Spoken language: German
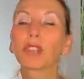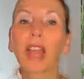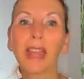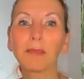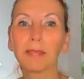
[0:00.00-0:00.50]

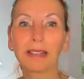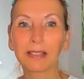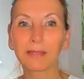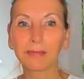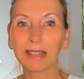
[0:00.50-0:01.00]
beschreiben,
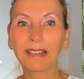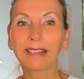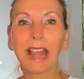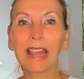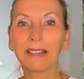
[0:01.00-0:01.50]
ähm, es
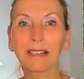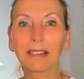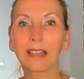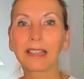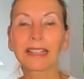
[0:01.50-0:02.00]
ist
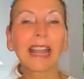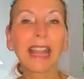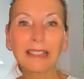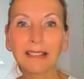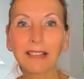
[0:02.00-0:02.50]
alles
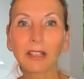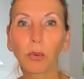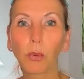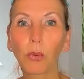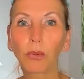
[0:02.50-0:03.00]

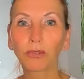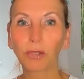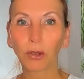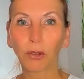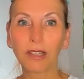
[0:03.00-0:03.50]

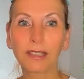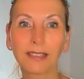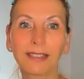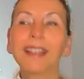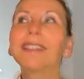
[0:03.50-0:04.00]
grenzenlos, wir
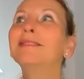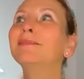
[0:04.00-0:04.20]
können